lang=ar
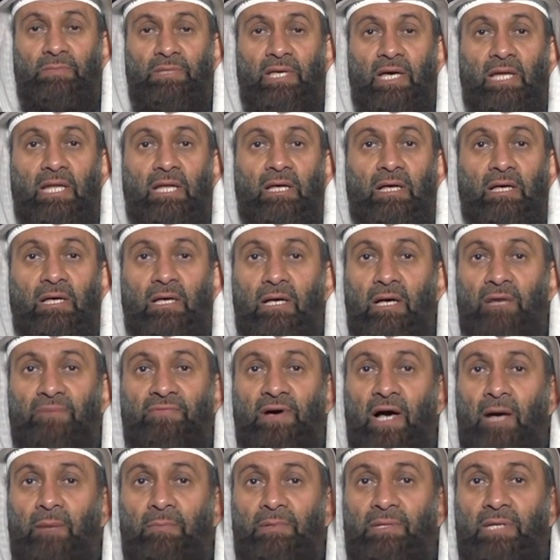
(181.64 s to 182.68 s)
على
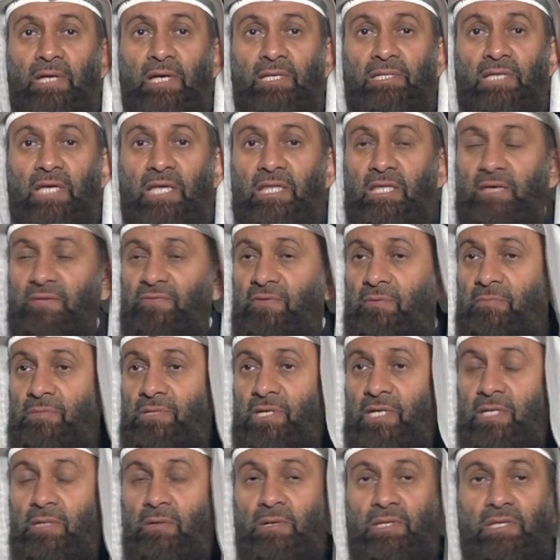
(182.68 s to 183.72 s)
أفهام الناس هذا يفهم
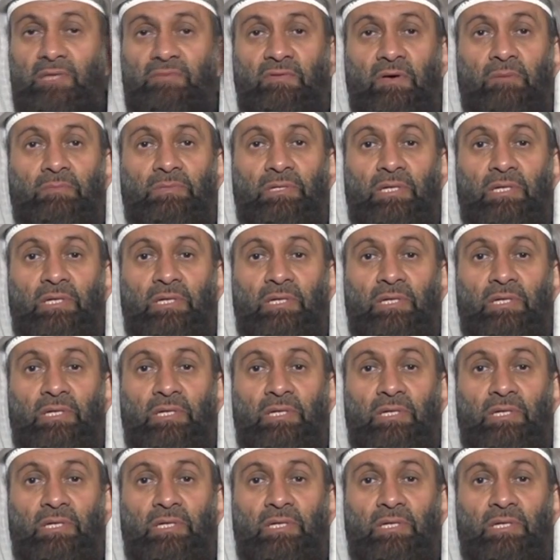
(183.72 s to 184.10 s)
شيء وهذا يفهم